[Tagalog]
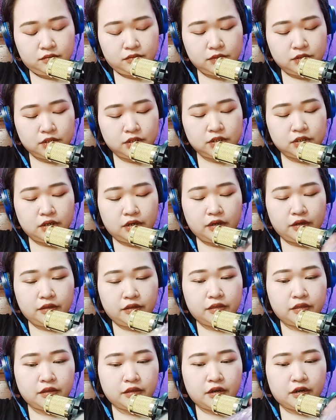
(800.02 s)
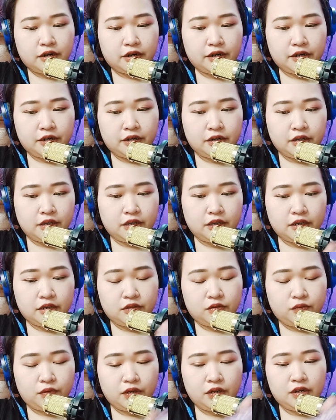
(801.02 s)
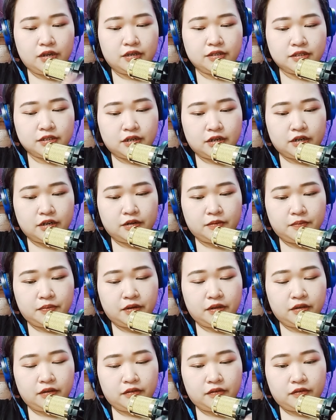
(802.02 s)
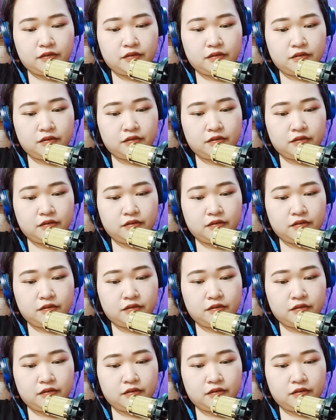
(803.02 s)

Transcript: Strength card and one last card, please.